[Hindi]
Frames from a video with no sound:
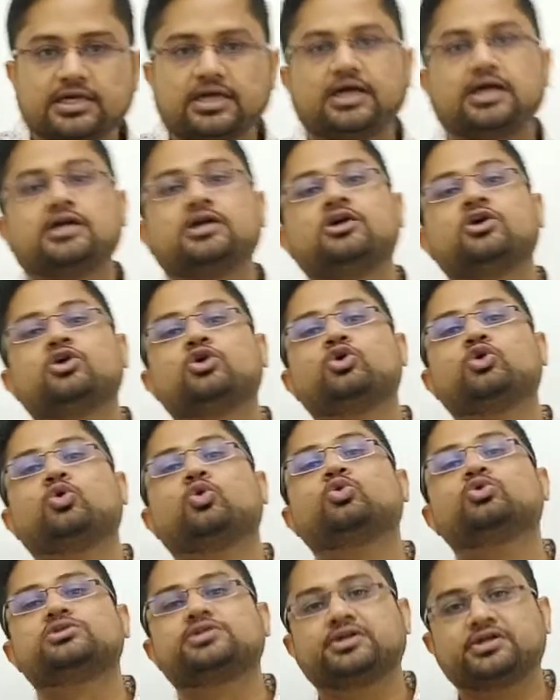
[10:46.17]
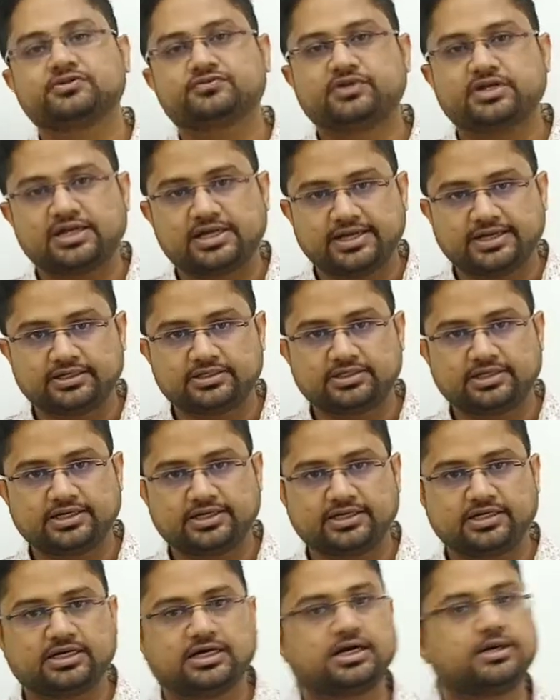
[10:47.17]
का कोसाइन वाला एंगल
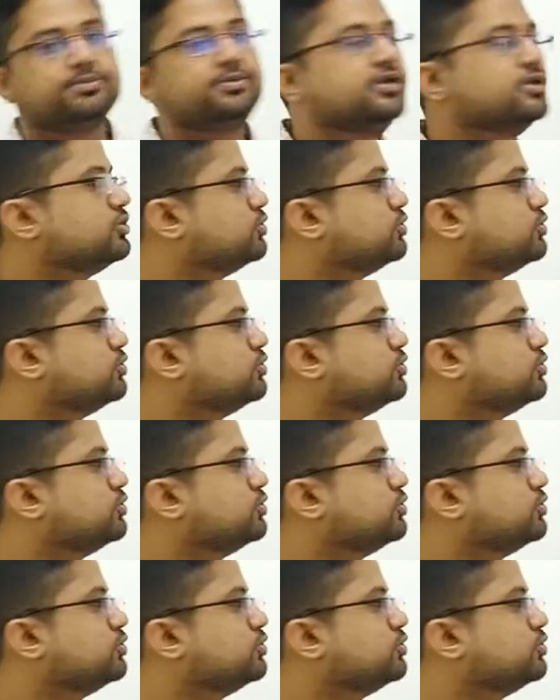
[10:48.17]
आएगा अब ये